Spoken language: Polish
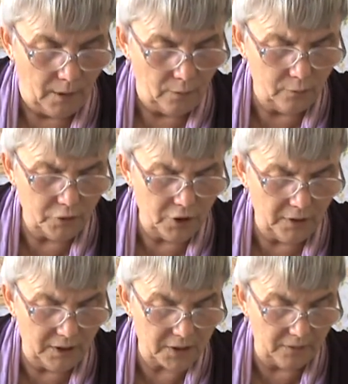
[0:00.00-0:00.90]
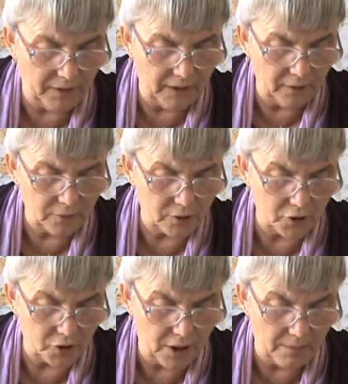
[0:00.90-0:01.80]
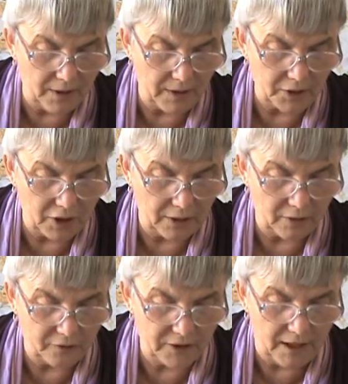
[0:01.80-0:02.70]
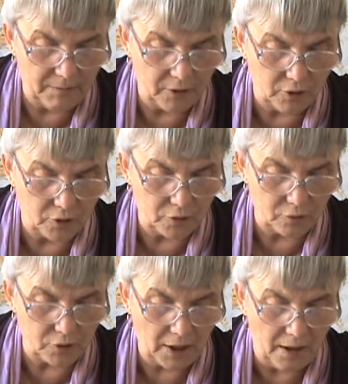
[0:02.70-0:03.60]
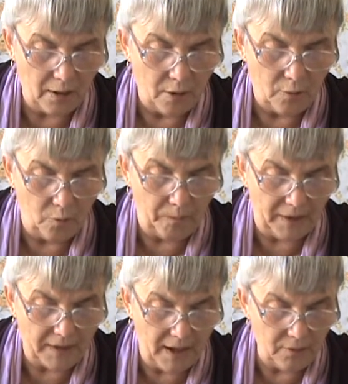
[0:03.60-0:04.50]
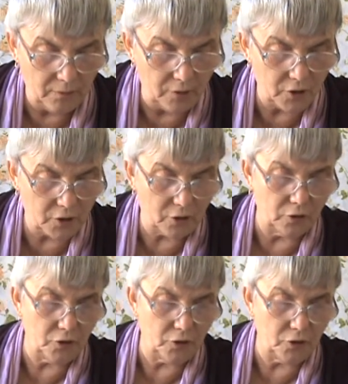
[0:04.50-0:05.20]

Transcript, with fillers: Ludzie nazywający siebie naśladowcami Chrystusa upadają nisko,